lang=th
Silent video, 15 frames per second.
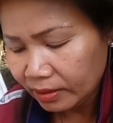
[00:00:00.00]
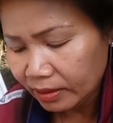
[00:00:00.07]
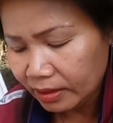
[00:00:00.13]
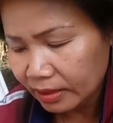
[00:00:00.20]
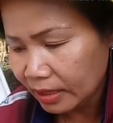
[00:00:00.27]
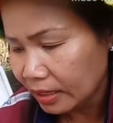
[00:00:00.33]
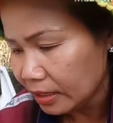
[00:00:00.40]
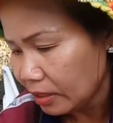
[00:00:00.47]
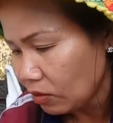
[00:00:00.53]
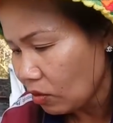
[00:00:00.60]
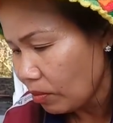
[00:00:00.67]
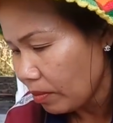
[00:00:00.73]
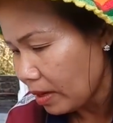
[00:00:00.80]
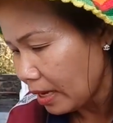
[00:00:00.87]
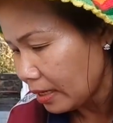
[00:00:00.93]
เดี๋ยวตาจะร
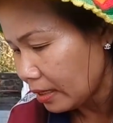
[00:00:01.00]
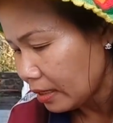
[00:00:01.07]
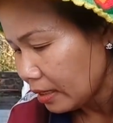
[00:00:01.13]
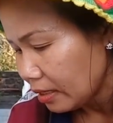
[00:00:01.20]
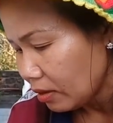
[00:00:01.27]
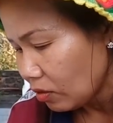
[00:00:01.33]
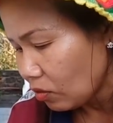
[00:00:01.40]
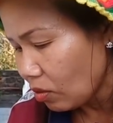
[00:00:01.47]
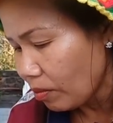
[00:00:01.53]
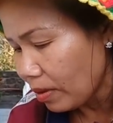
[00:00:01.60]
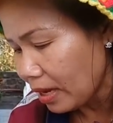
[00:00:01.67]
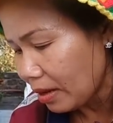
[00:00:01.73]
วมกันรวม